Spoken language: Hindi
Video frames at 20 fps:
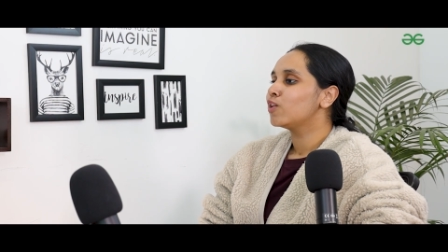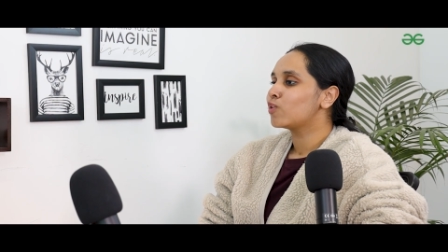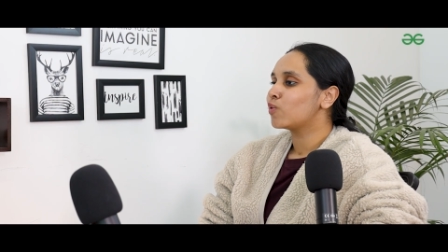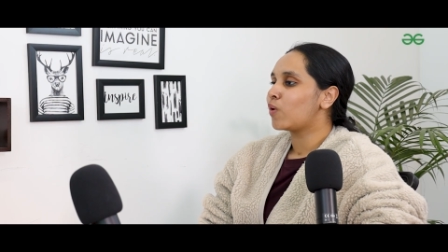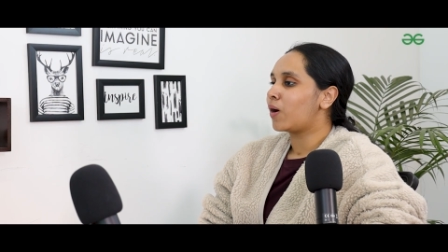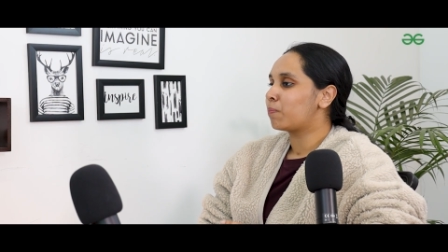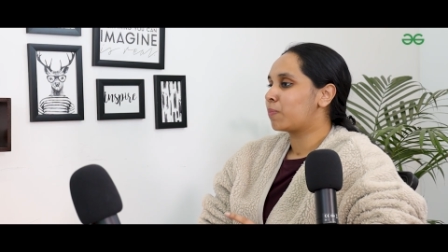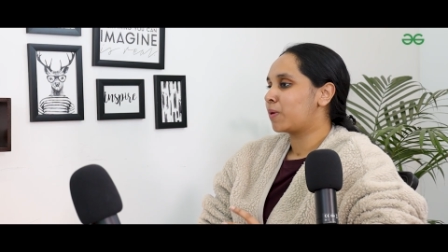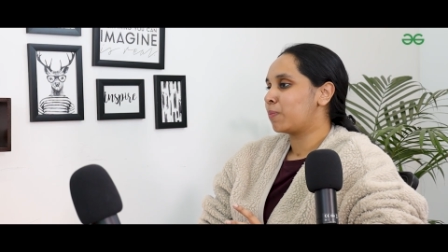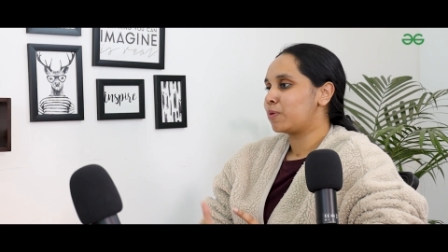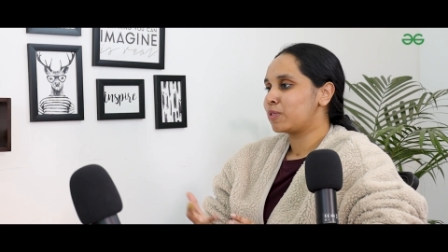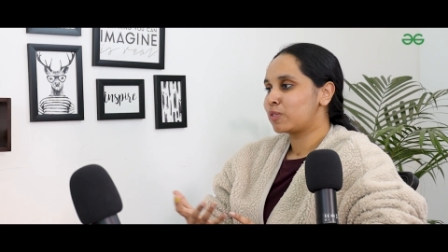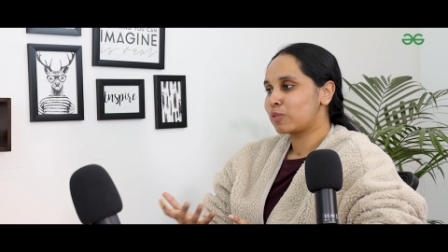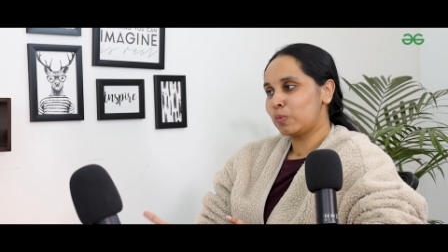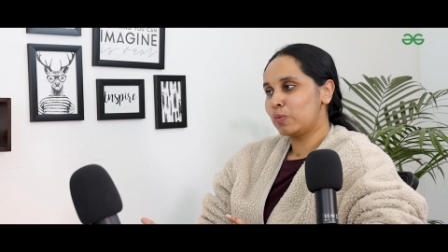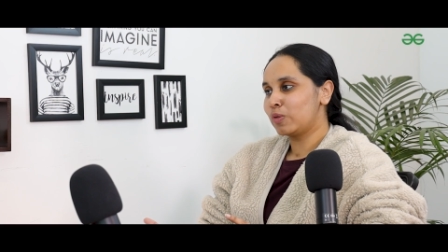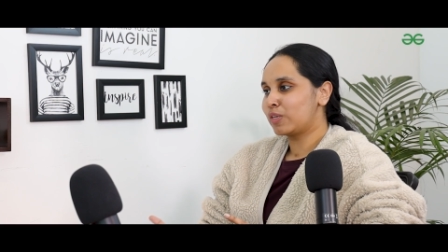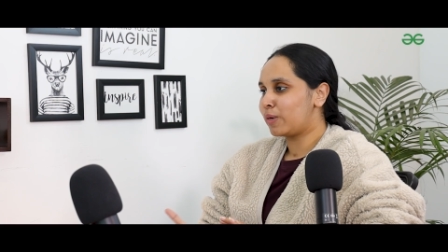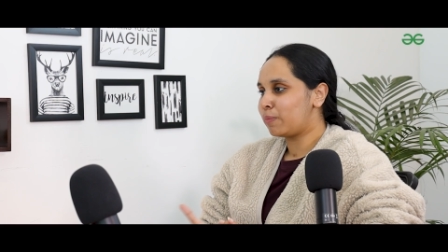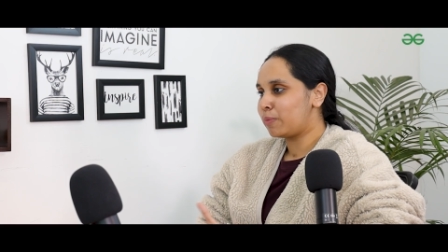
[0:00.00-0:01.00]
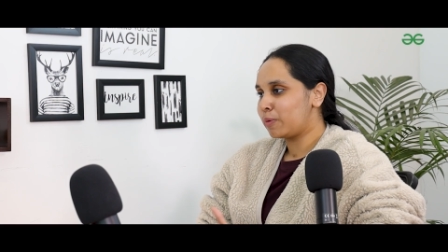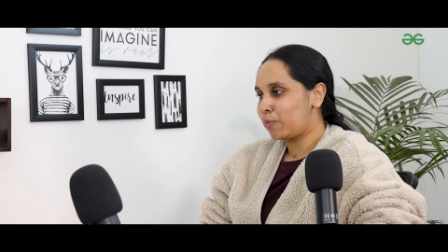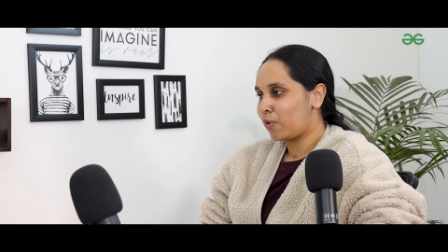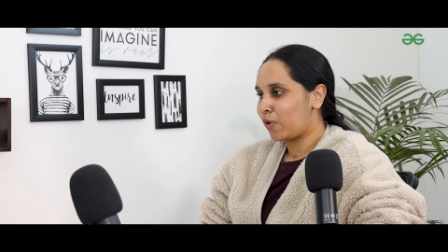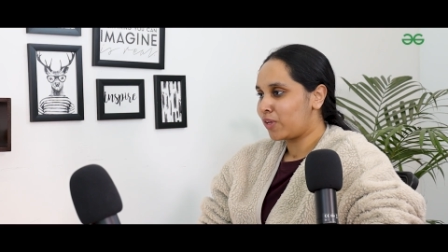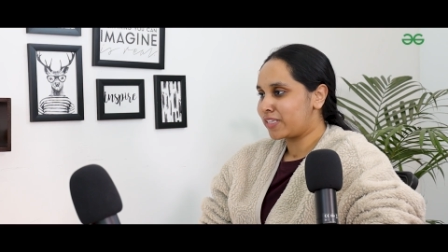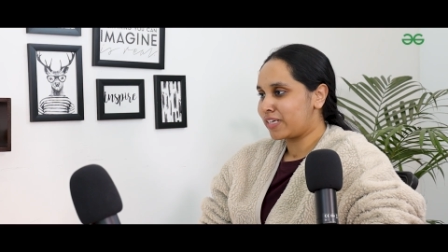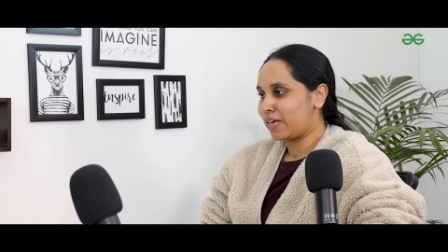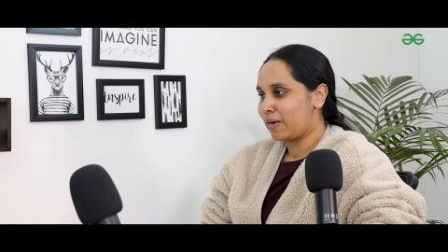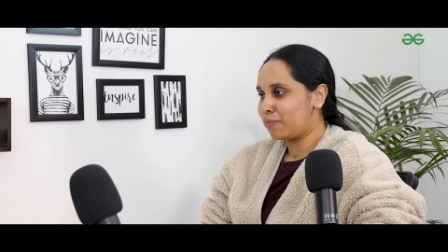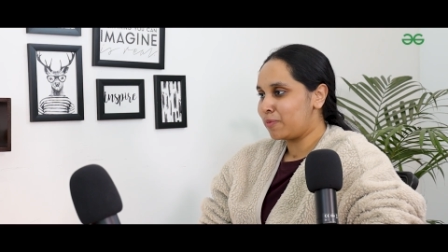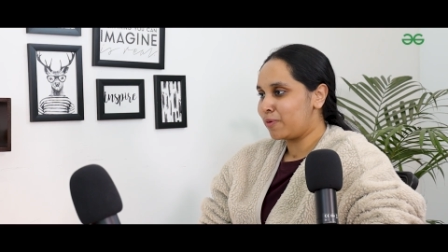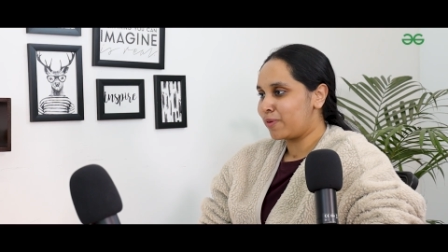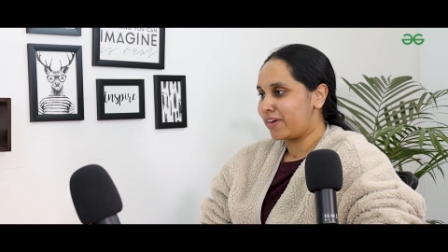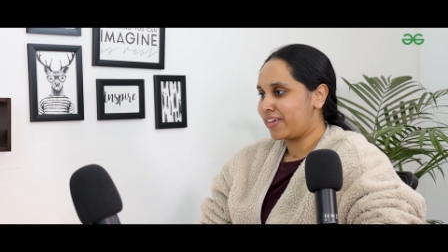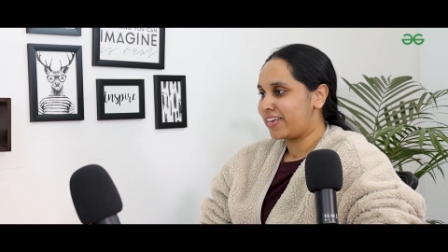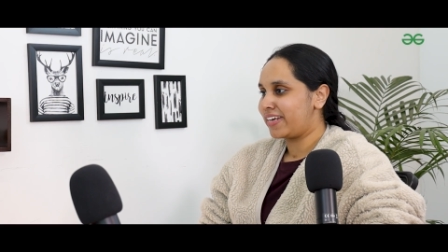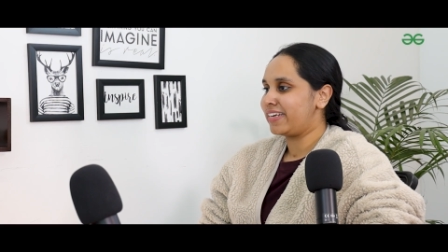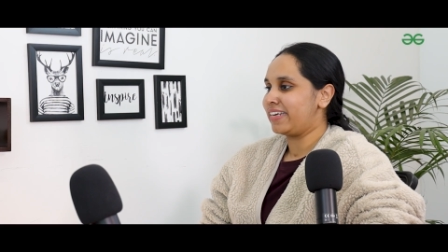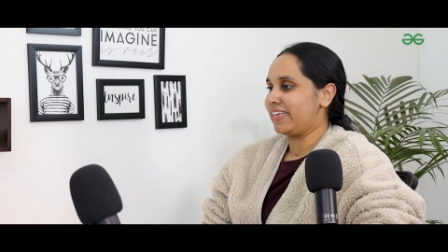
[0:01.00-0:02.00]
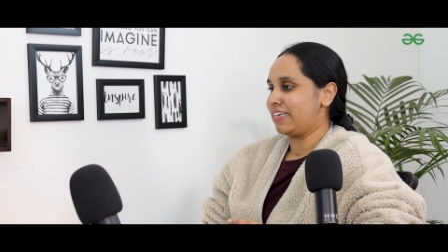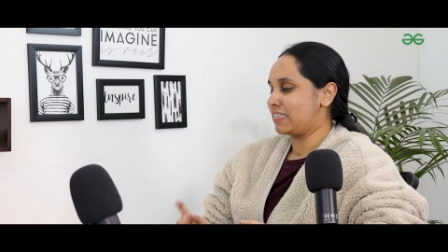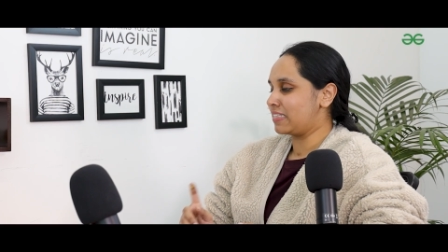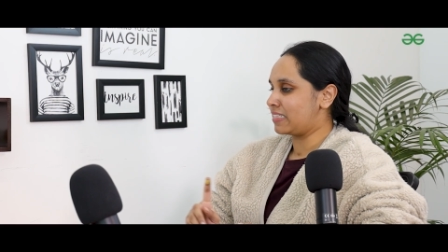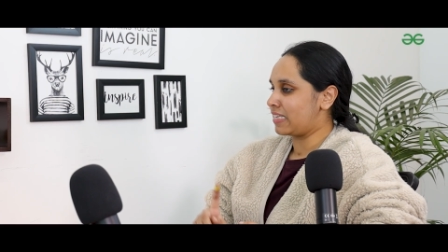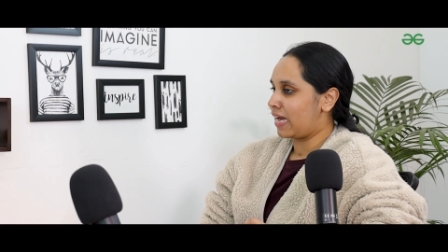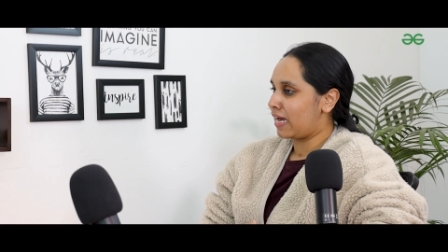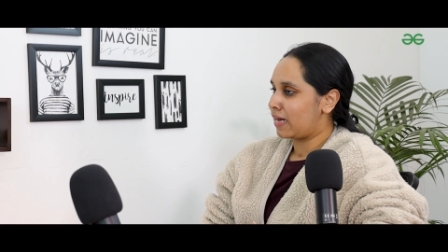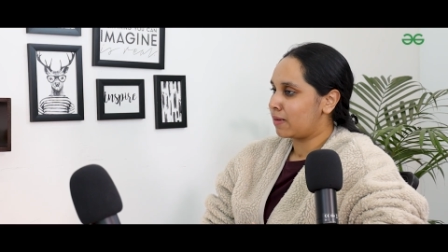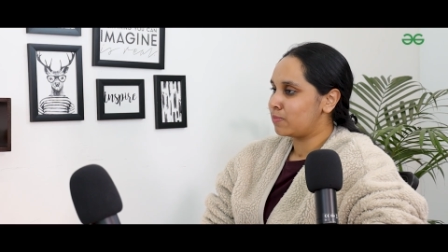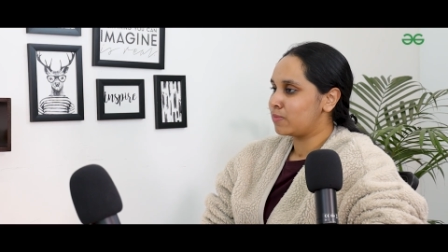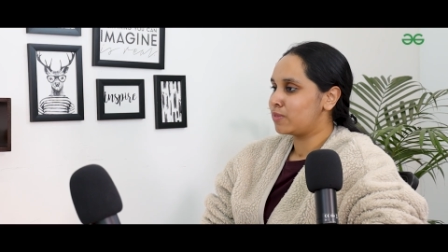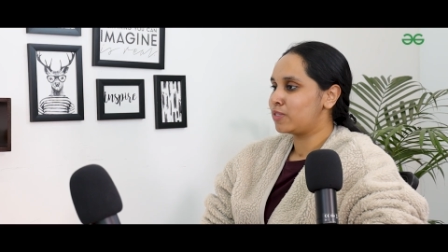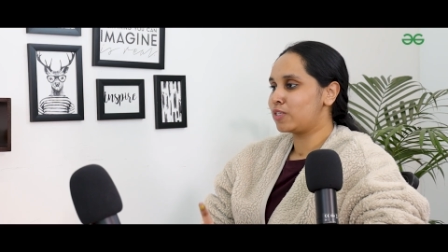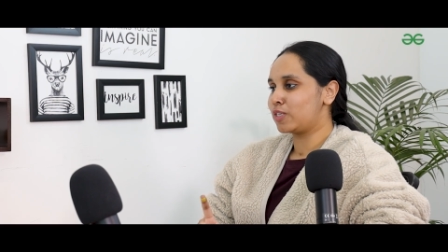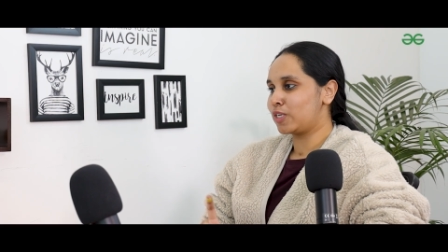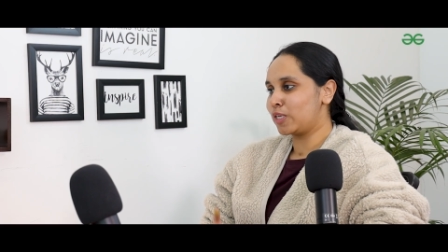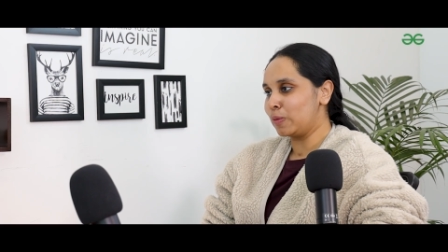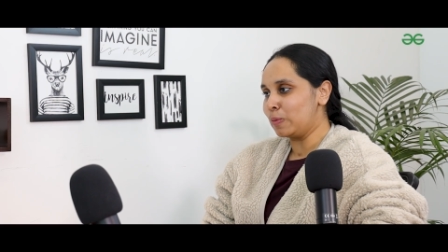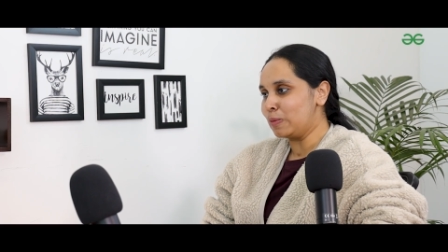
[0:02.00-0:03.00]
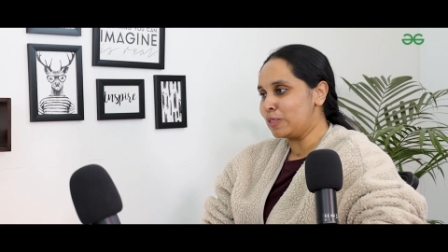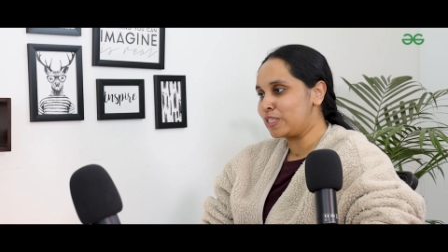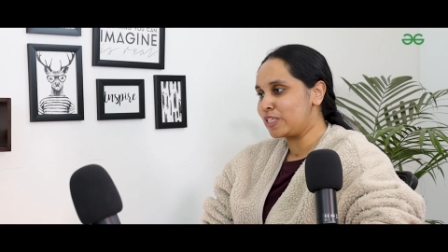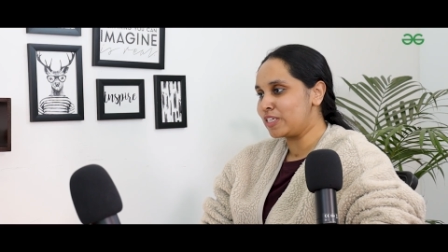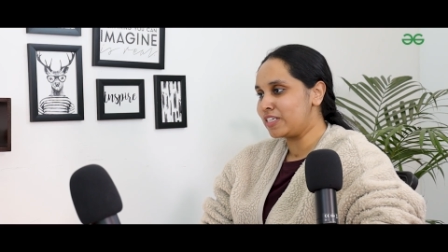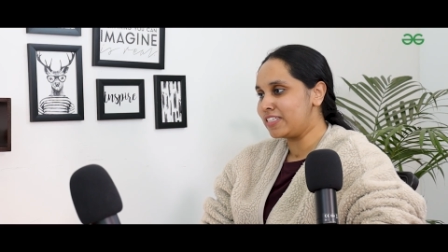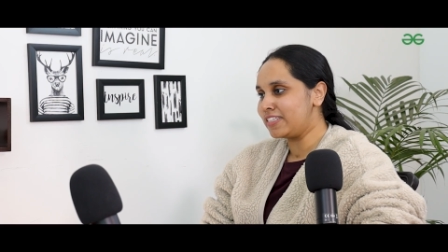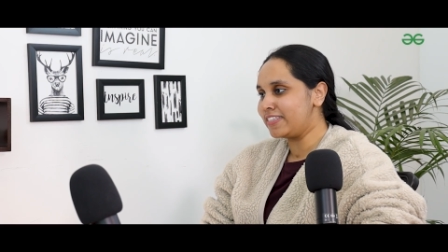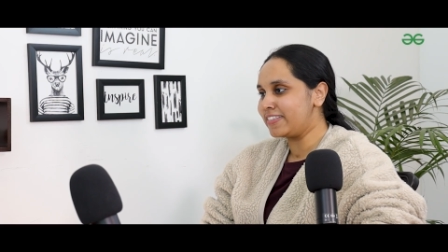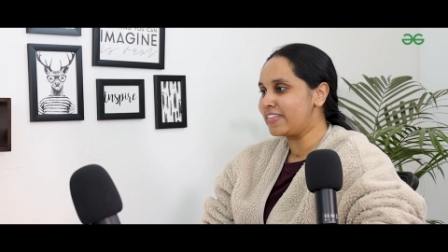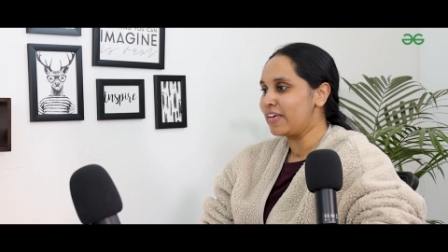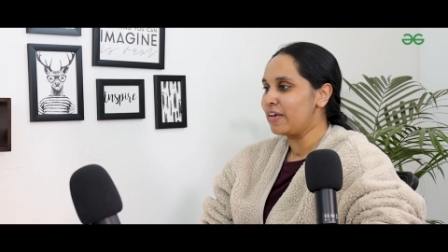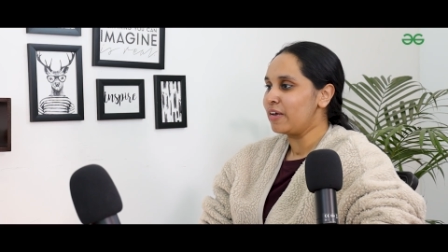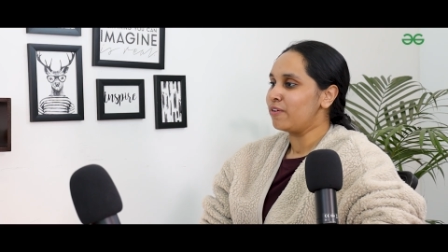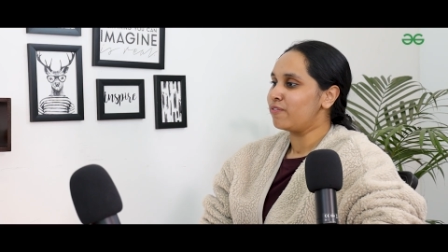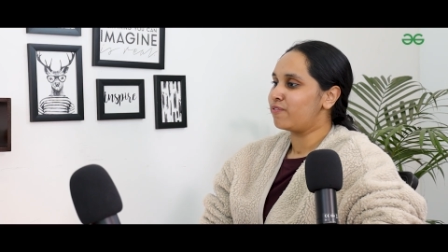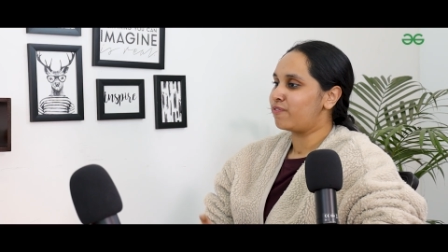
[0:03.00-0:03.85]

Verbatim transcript: तो आपके पास स्कूल का भी बहुत काम होगा राइट एग्ज़ाम्स ट्यूशन्स